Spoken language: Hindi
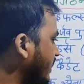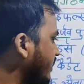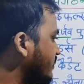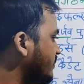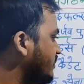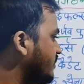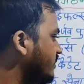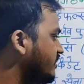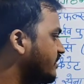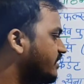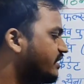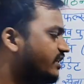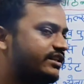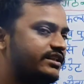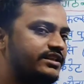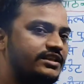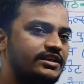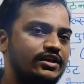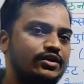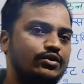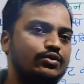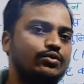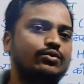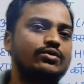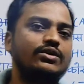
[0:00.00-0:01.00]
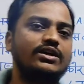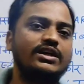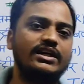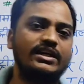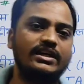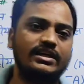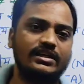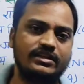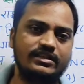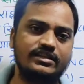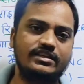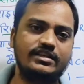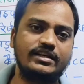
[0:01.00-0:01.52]
एनसीसी किए हो
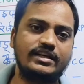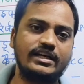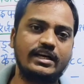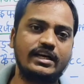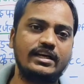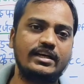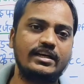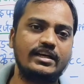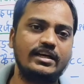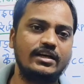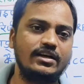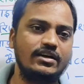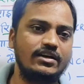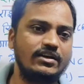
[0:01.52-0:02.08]
ठीक है